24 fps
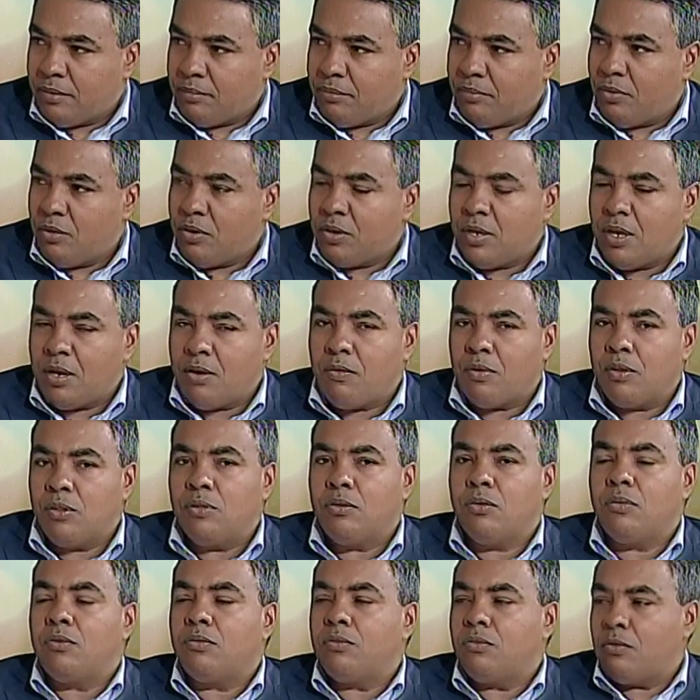Porque
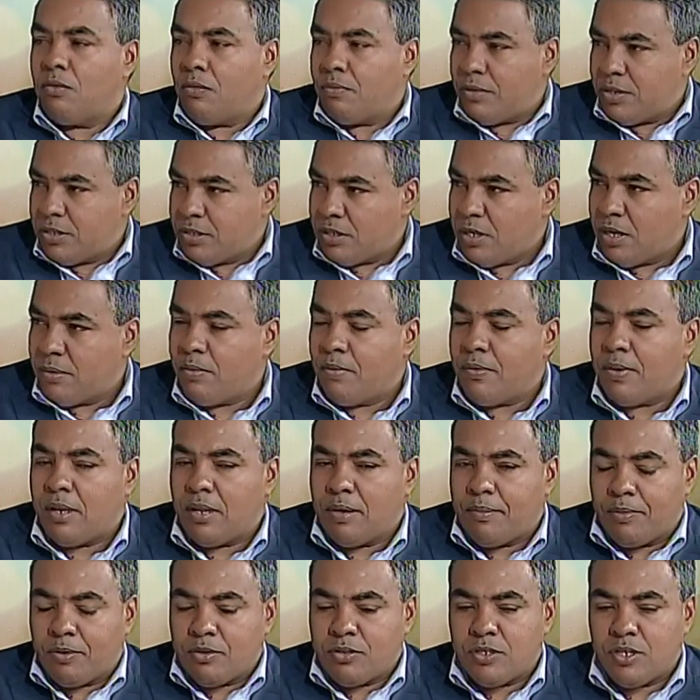cuando comencemos
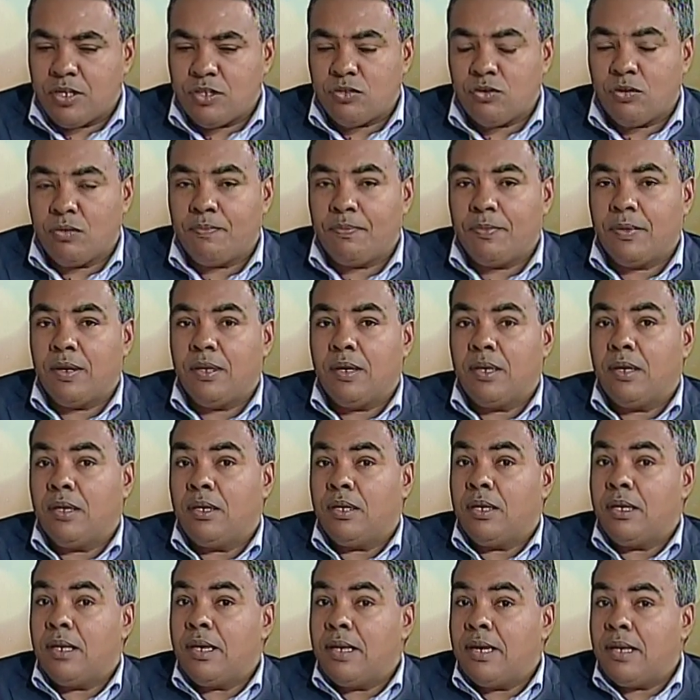el proceso... pasa.
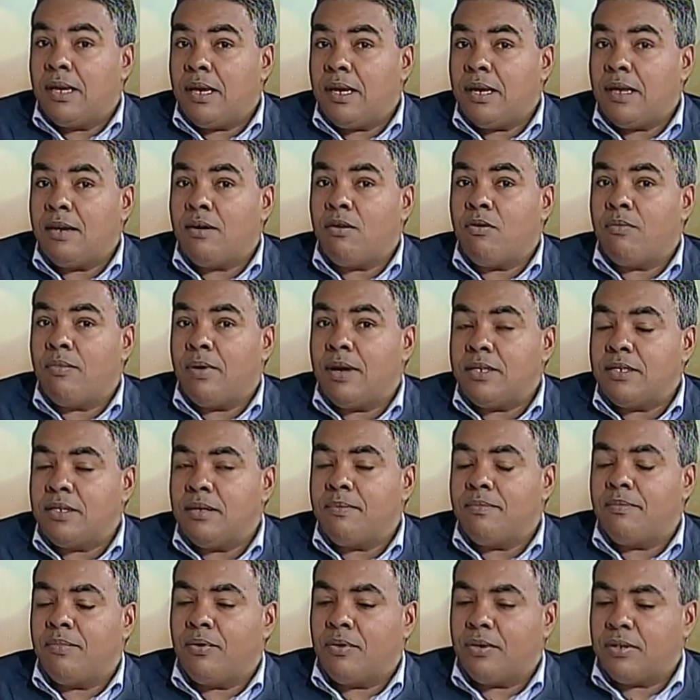¿Qué es lo más importante?
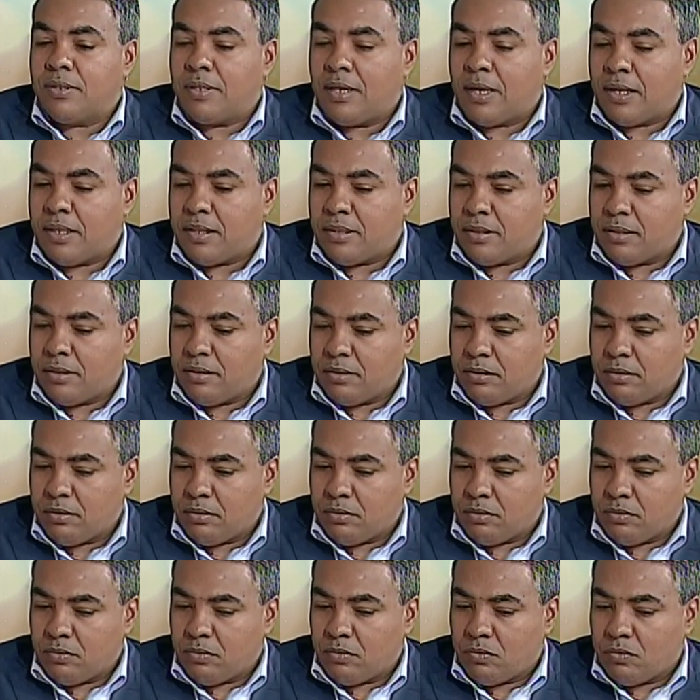la tecnología se,
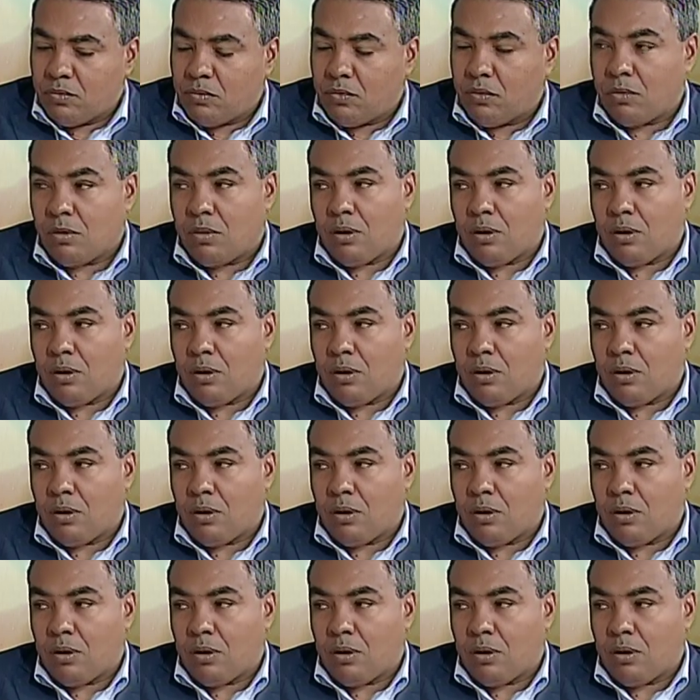se generaliza.